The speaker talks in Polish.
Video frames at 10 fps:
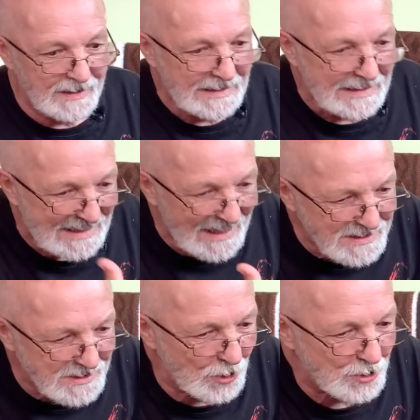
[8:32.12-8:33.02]

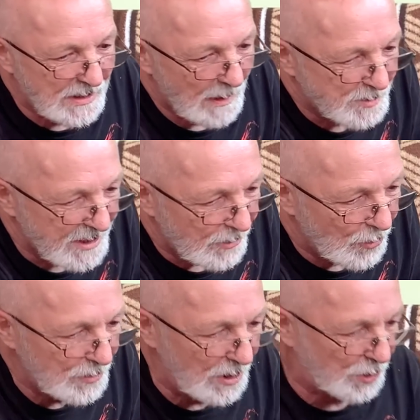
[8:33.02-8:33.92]
Jest coś
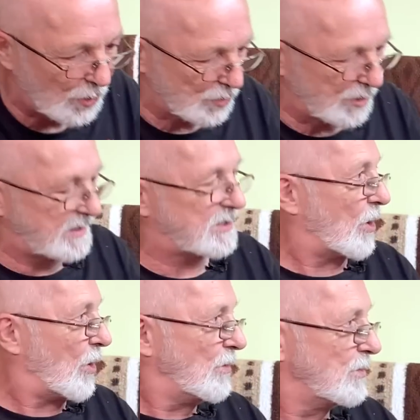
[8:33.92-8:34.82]
lepszego, tylko że
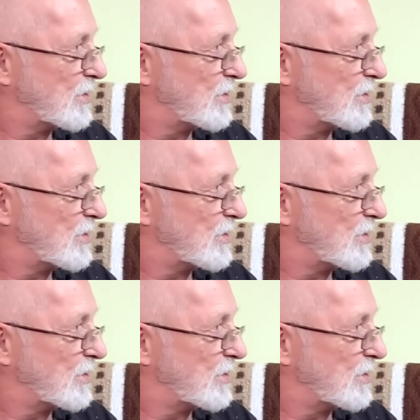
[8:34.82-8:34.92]
co?